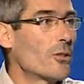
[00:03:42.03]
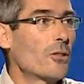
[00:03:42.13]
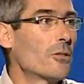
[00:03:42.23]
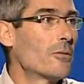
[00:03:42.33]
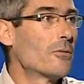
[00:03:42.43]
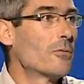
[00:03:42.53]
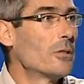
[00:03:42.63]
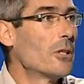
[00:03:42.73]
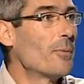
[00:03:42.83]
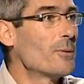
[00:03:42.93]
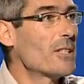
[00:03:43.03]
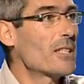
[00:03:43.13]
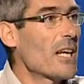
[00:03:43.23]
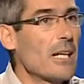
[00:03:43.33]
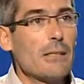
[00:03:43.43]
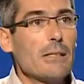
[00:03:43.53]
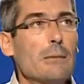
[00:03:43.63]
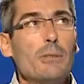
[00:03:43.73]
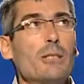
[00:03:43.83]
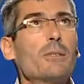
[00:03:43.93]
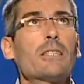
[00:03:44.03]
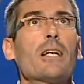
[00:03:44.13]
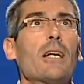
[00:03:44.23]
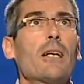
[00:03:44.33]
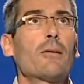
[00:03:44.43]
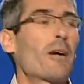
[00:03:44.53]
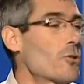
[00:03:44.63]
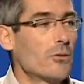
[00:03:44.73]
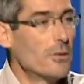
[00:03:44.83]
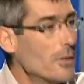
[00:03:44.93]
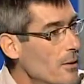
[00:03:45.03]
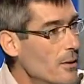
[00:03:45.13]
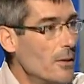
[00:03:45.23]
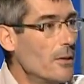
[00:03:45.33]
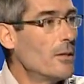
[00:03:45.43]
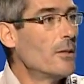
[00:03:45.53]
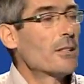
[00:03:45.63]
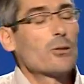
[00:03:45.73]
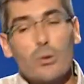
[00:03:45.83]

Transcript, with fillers: No es correcto. No bisbisea, eh, bisbisear paso. Susurrar y